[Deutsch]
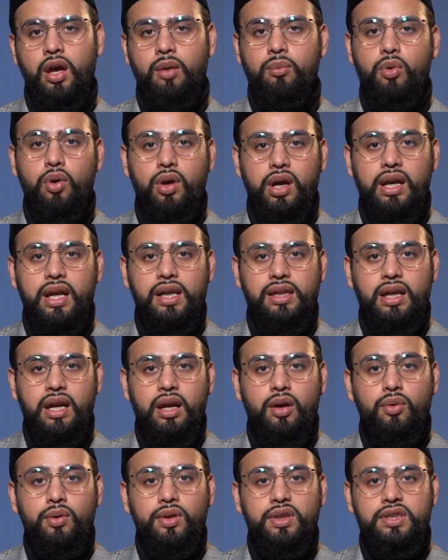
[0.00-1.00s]
Möge Allah
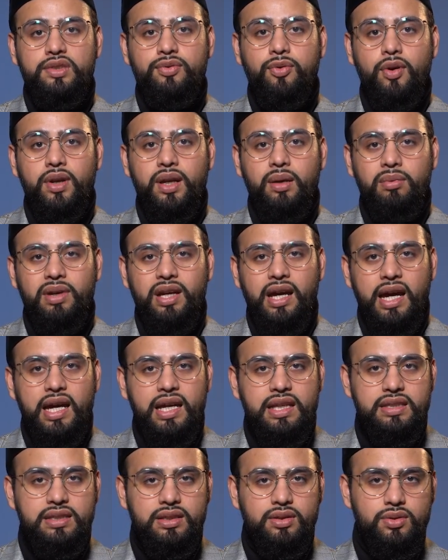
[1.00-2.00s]
Ta'ala uns vor dem
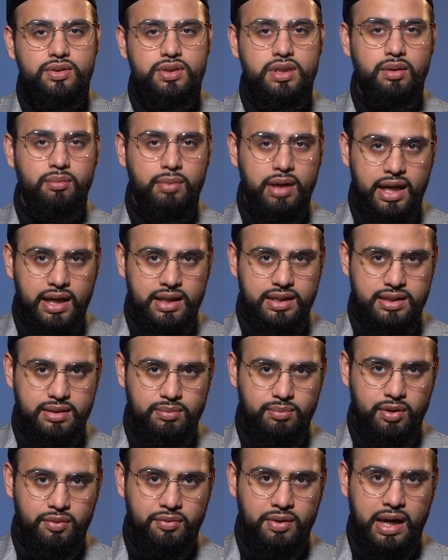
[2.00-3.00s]
Geiz in unserem
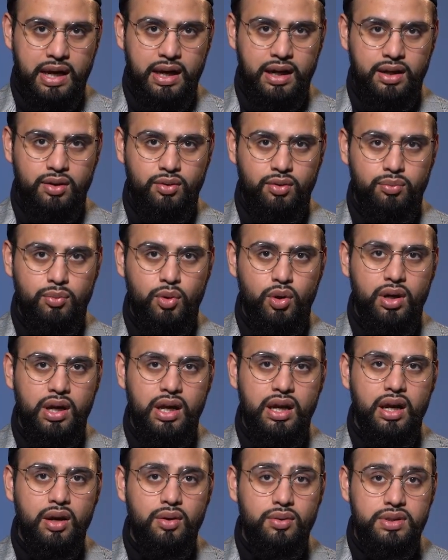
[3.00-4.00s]
Herzen bewahren und möge
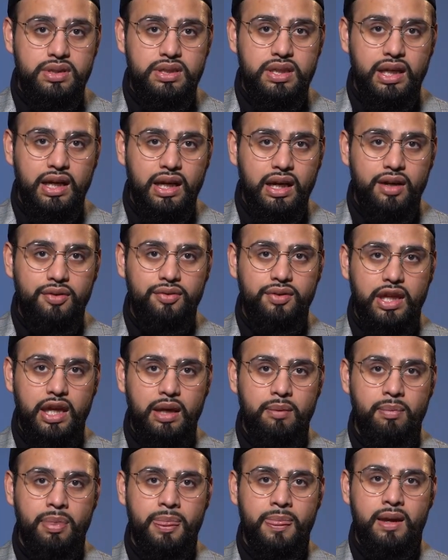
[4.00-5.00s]
Allah uns die Kraft
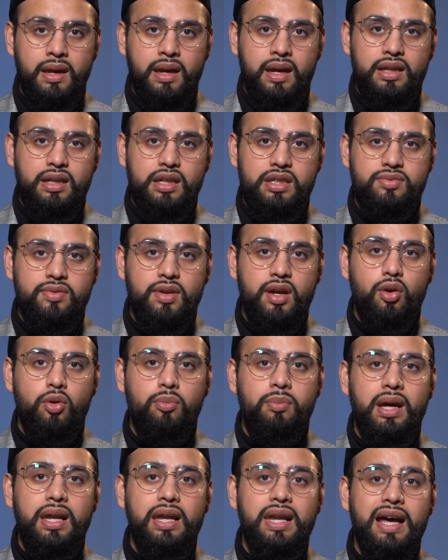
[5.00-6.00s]
geben, dass wir
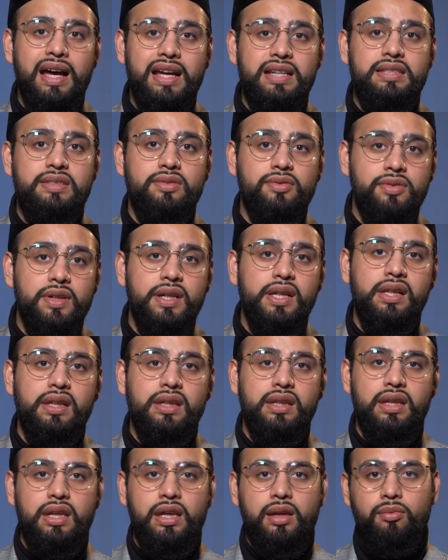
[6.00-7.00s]
um Allahs
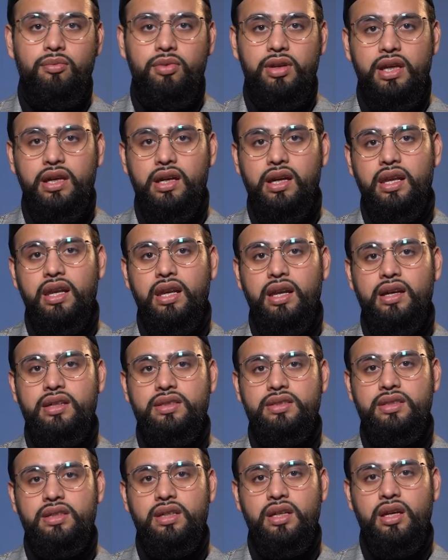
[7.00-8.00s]
Willen im Wege
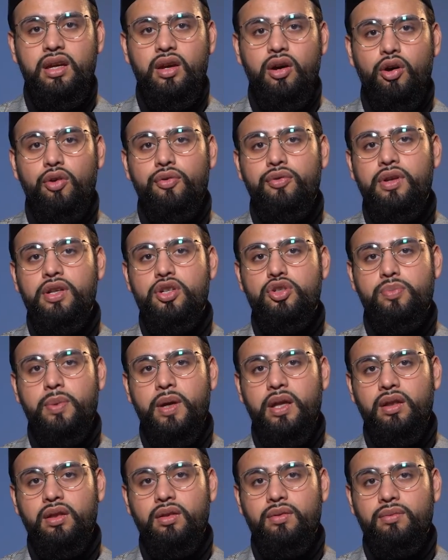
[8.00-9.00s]
Allahs auch viel
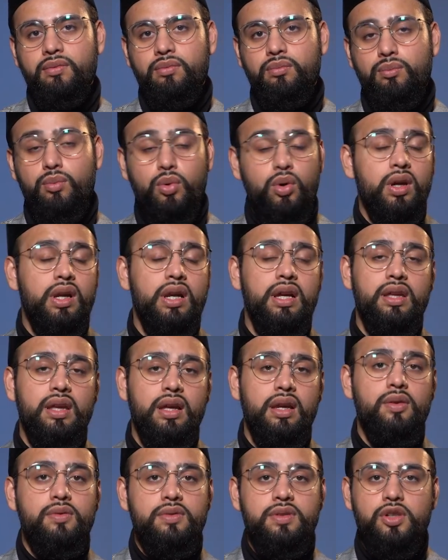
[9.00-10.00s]
spenden. Möge Allah
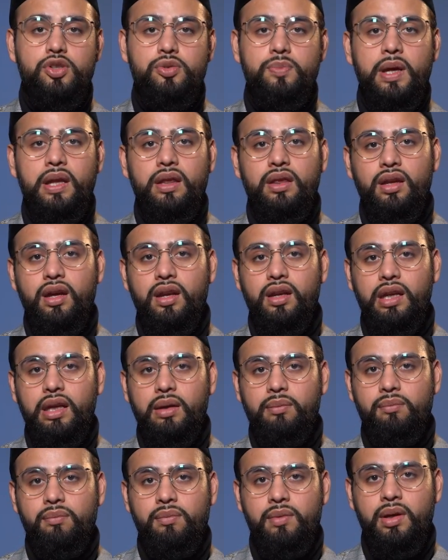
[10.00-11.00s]
Ta'ala unsere Spenden
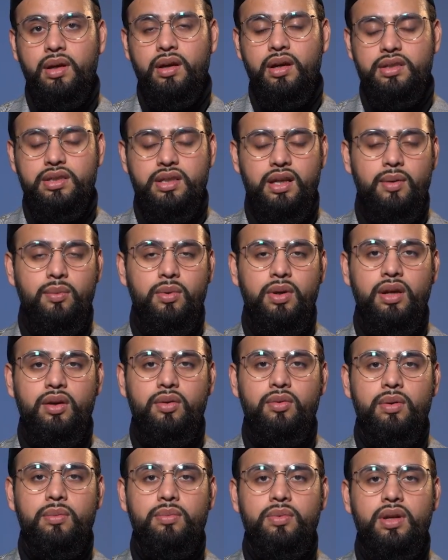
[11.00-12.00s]
annehmen. Assalamu
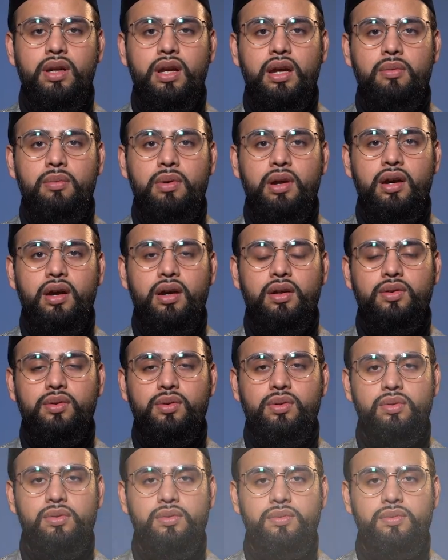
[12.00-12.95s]
alaikum wa rahmatullahi wa barakatuh.